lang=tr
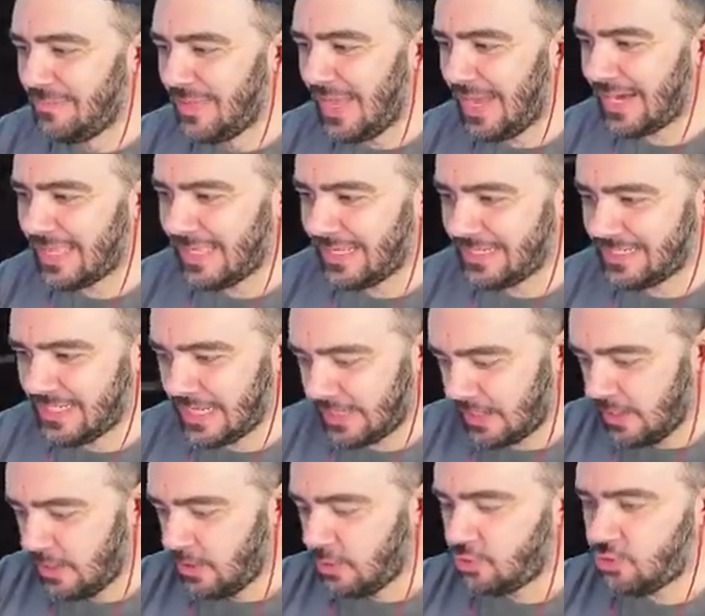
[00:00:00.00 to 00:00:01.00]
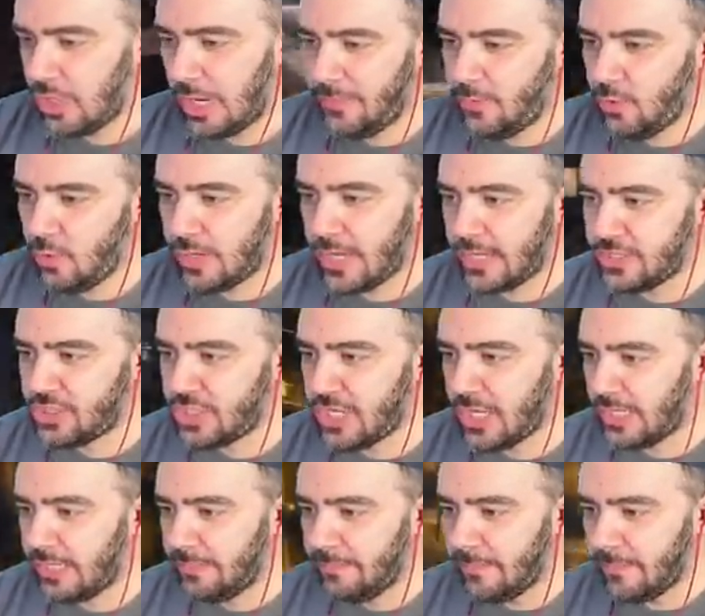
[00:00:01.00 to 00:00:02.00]
arkadaşlar şöyle bir yukarı
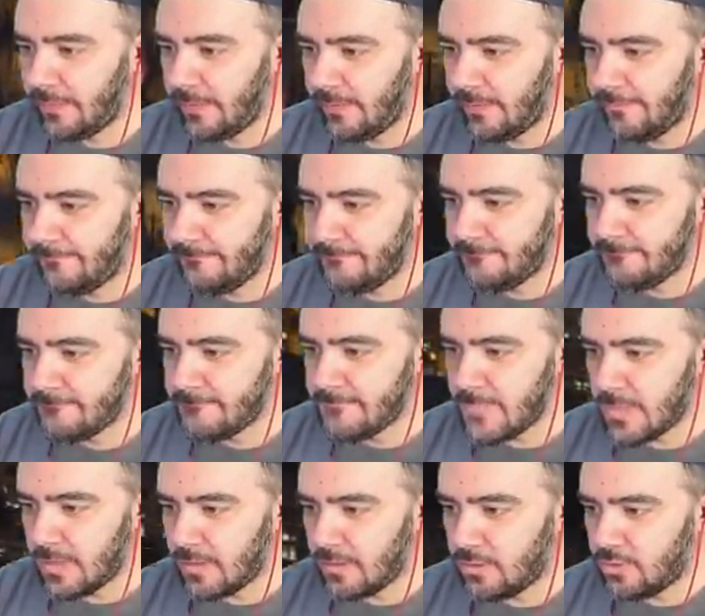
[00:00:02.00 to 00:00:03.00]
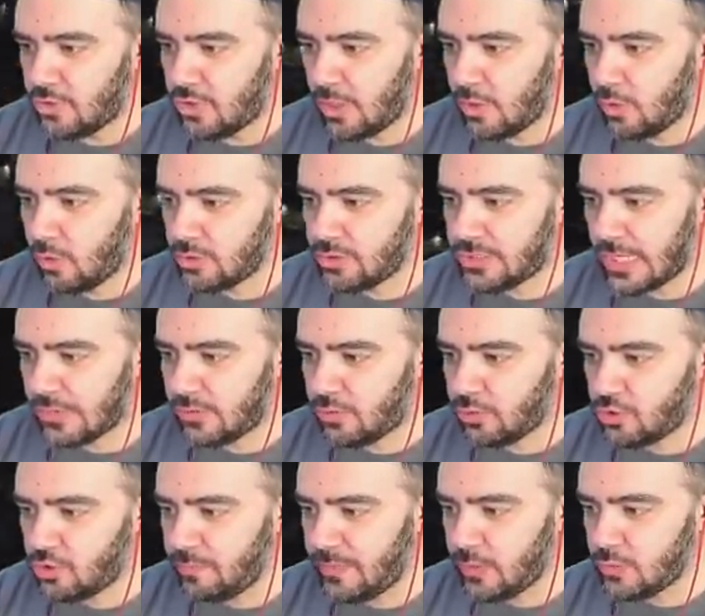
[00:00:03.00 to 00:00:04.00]
çıkalım. Şöyle Los
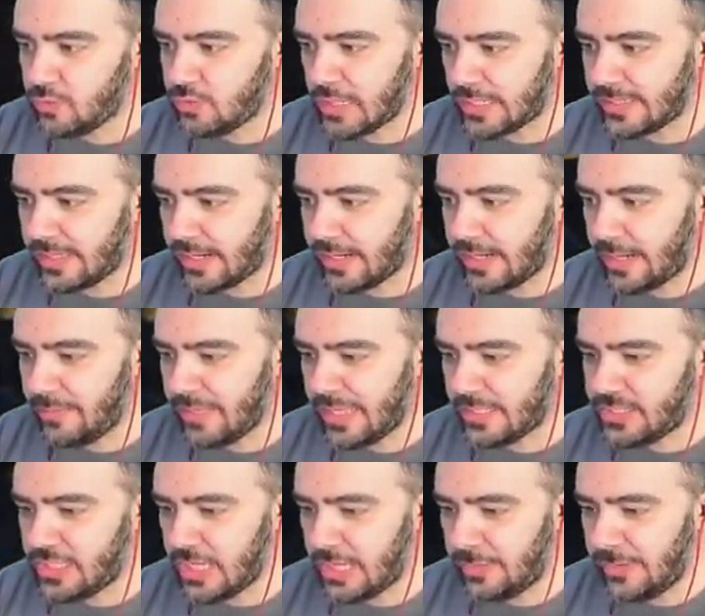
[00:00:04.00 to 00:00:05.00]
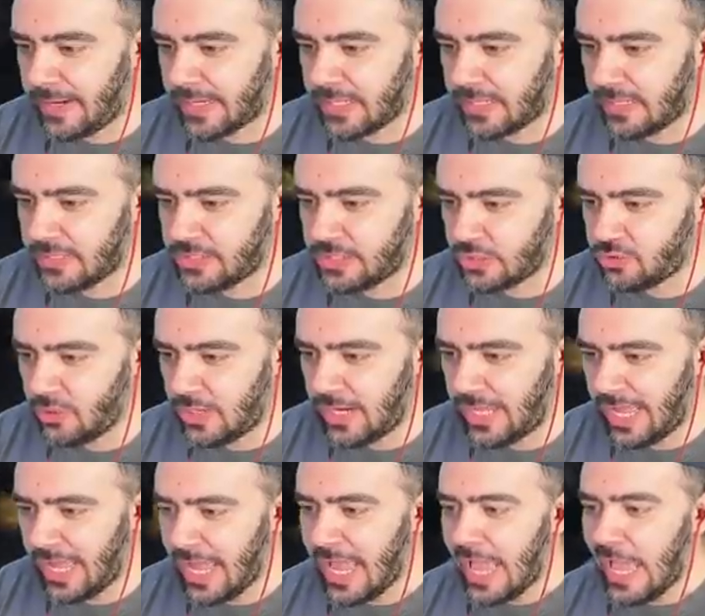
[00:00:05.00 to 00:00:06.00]
Santos'un bir uzaklarına bir geçelim arkadaşlar.
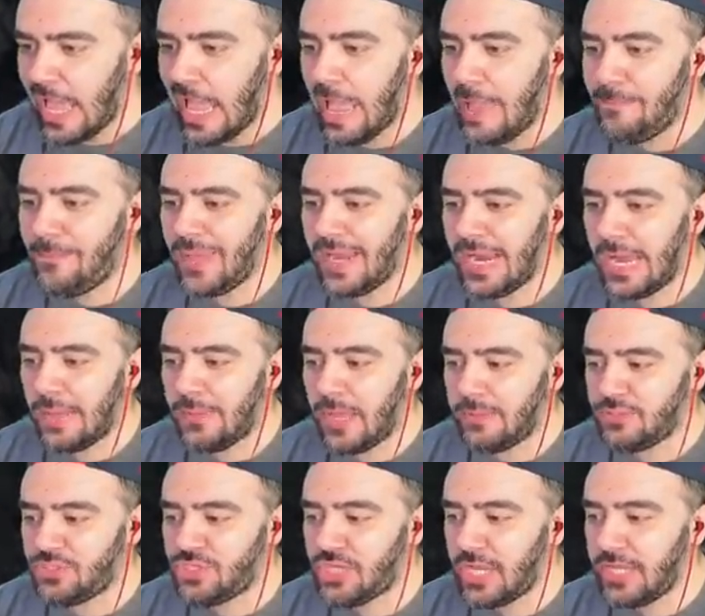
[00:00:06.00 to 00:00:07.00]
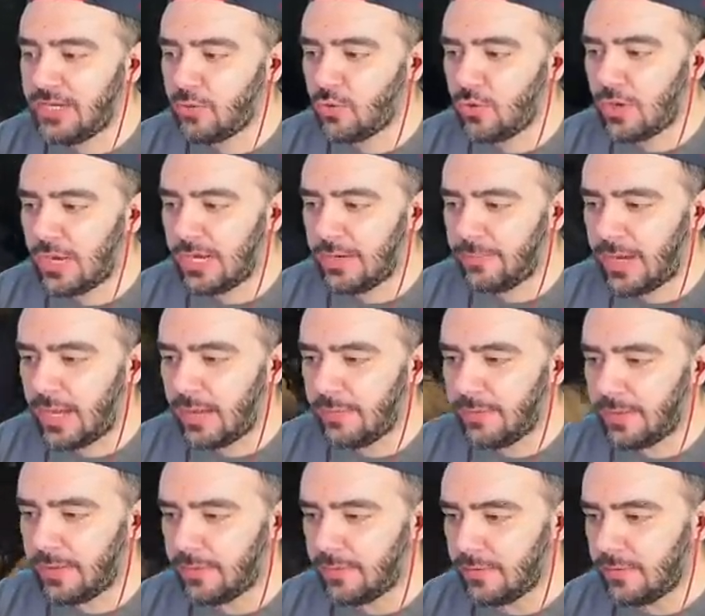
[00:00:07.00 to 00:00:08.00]
Şöyle hep beraber bir şehri görelim
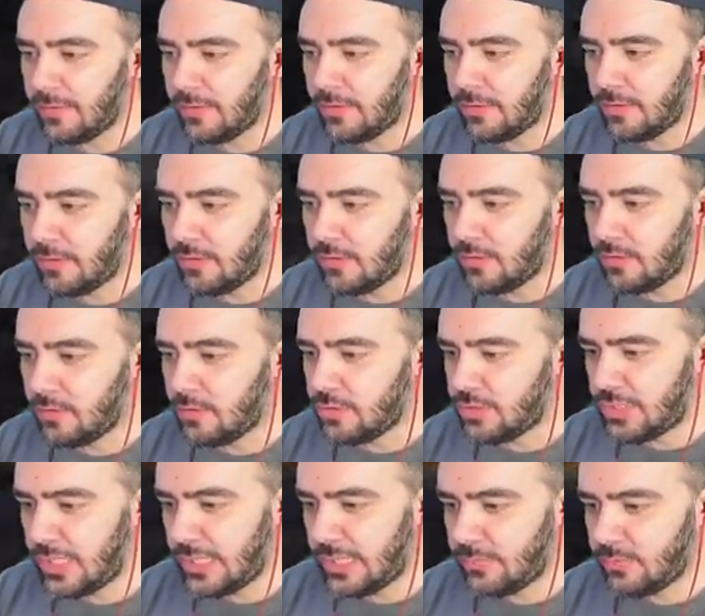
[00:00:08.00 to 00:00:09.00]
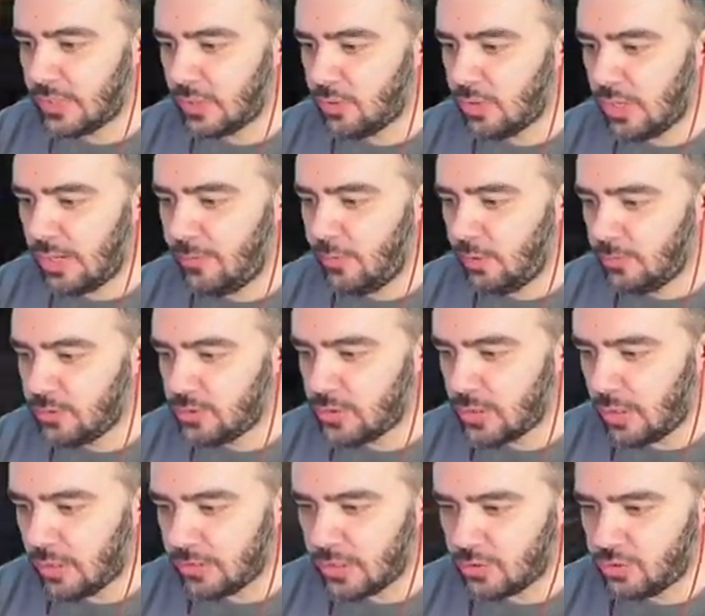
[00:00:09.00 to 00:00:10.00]
abi. Şehri buradan görebiliyor muyuz?
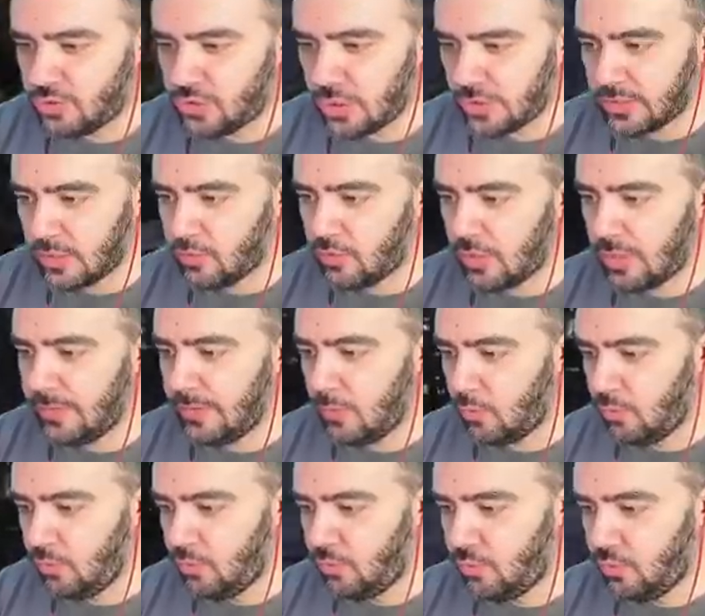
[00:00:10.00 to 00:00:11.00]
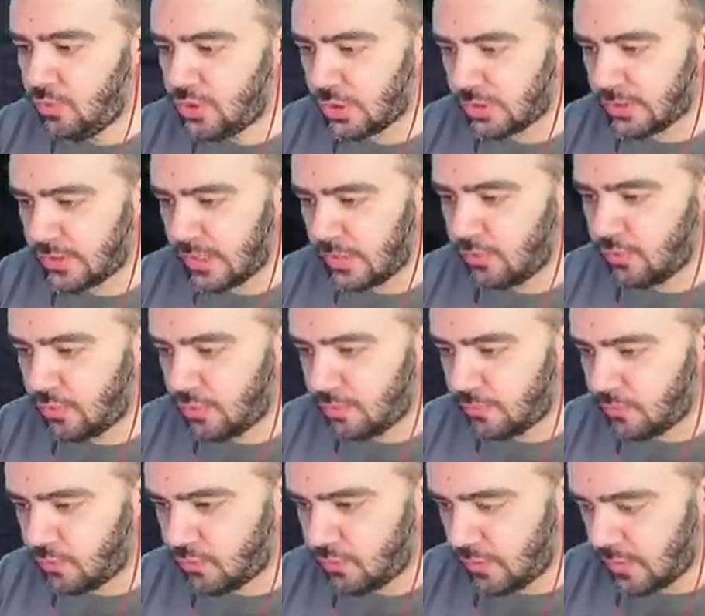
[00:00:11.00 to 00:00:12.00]
Hatta şu çattan görebilir. Oy çattan
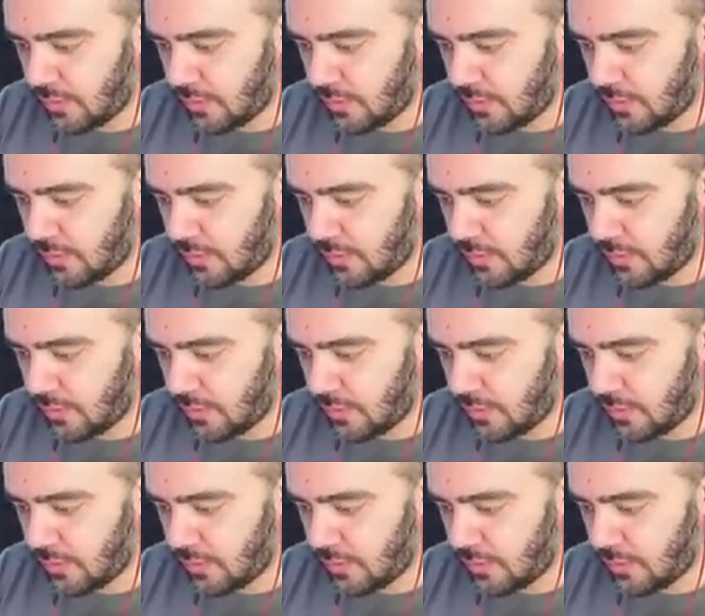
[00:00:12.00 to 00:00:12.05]
görürüm dur.